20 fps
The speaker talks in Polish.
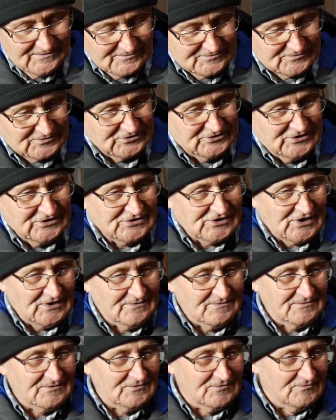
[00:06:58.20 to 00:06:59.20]
Gdy
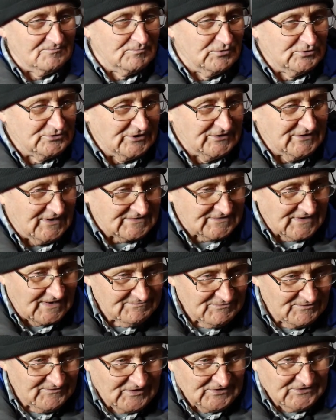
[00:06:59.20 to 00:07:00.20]
się, buty na
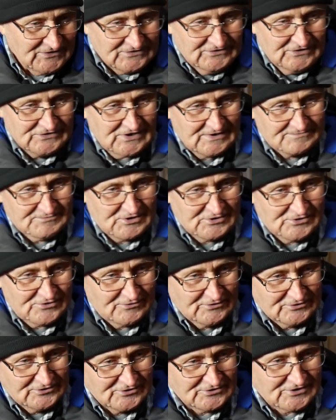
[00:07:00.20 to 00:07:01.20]
zamówienie, gdy się
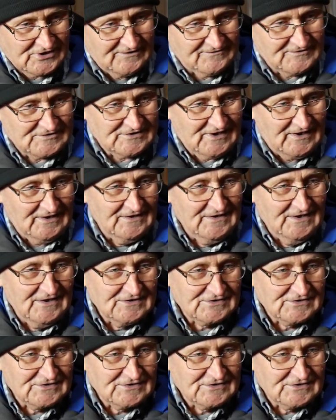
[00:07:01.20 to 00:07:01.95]
przyszło do szewca,